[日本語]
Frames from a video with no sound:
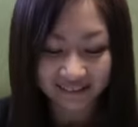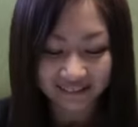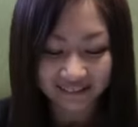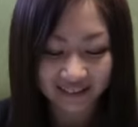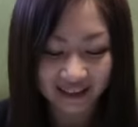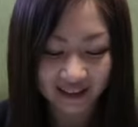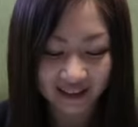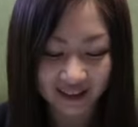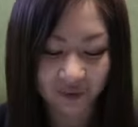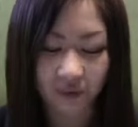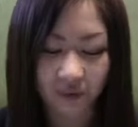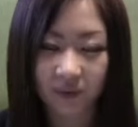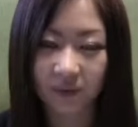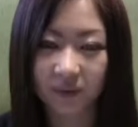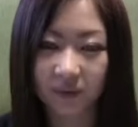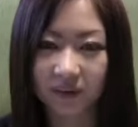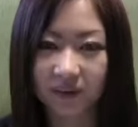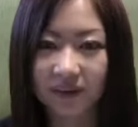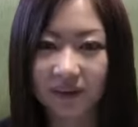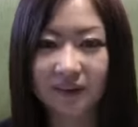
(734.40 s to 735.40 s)
あ
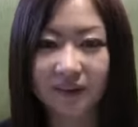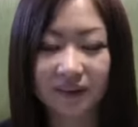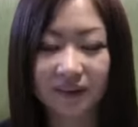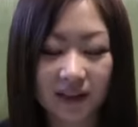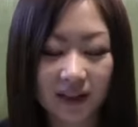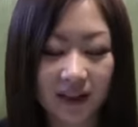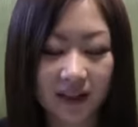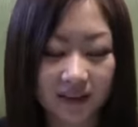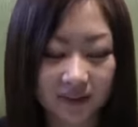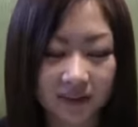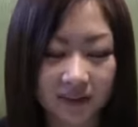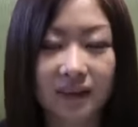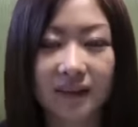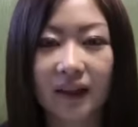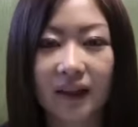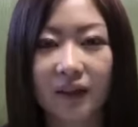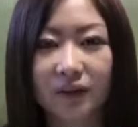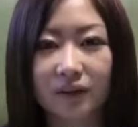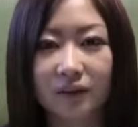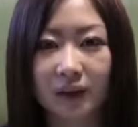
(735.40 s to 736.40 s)
のゆずからにんっ
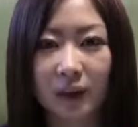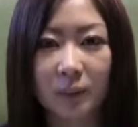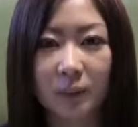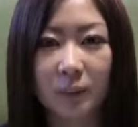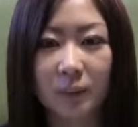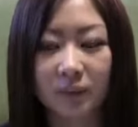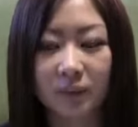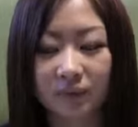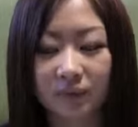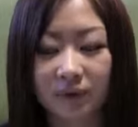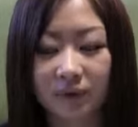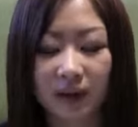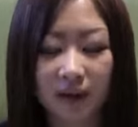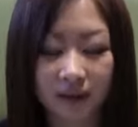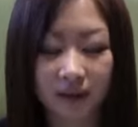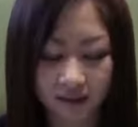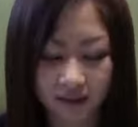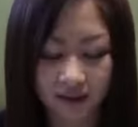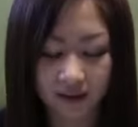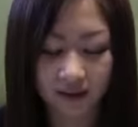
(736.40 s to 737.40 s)
ていう食べ物があっ
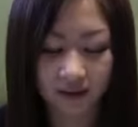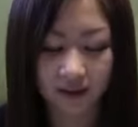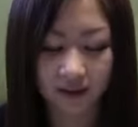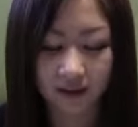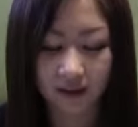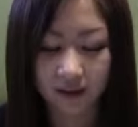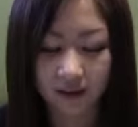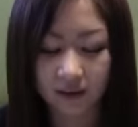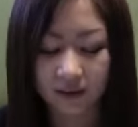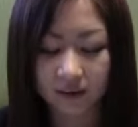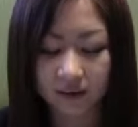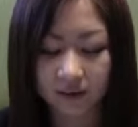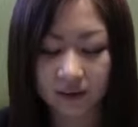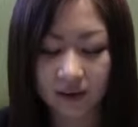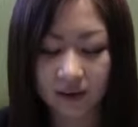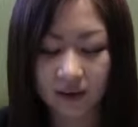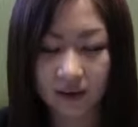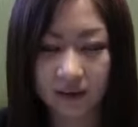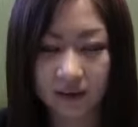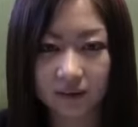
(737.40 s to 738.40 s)
て
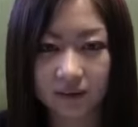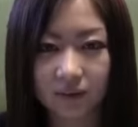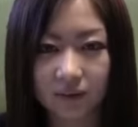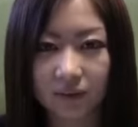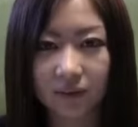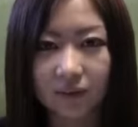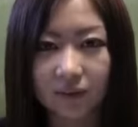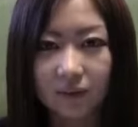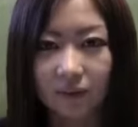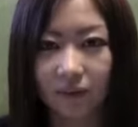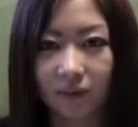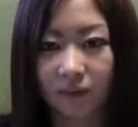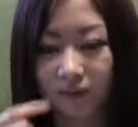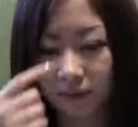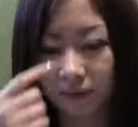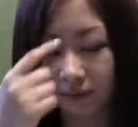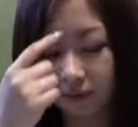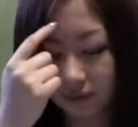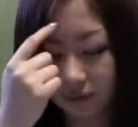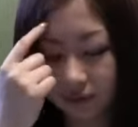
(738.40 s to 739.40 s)
でそこの
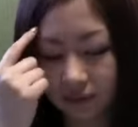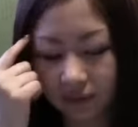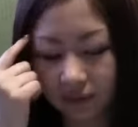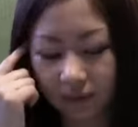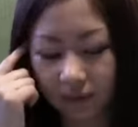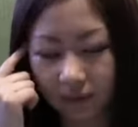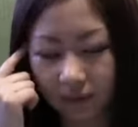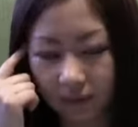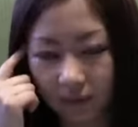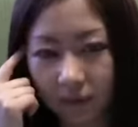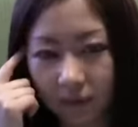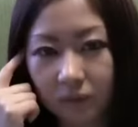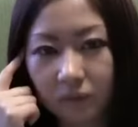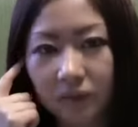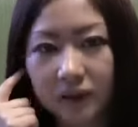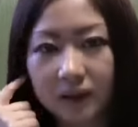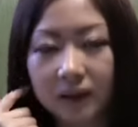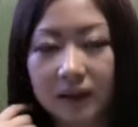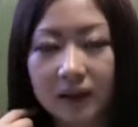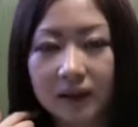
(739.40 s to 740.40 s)
お
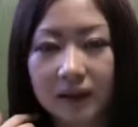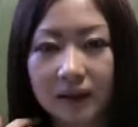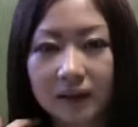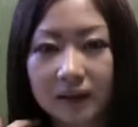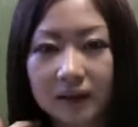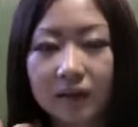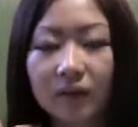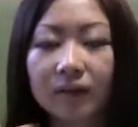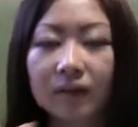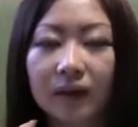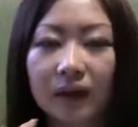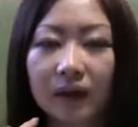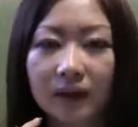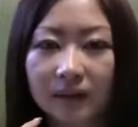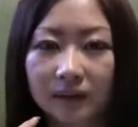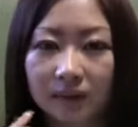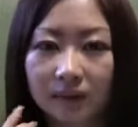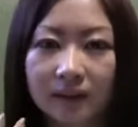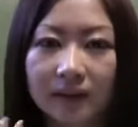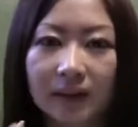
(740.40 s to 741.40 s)
店紹介
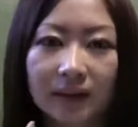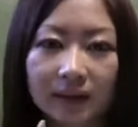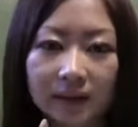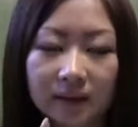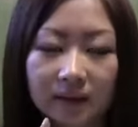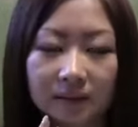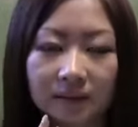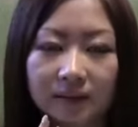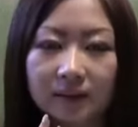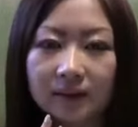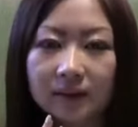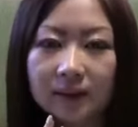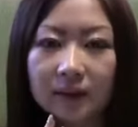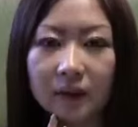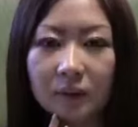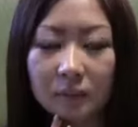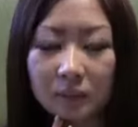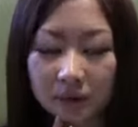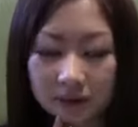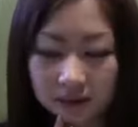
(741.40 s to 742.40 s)
の散策に行って
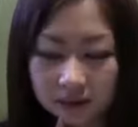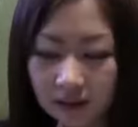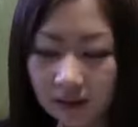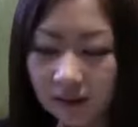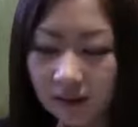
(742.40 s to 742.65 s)
きました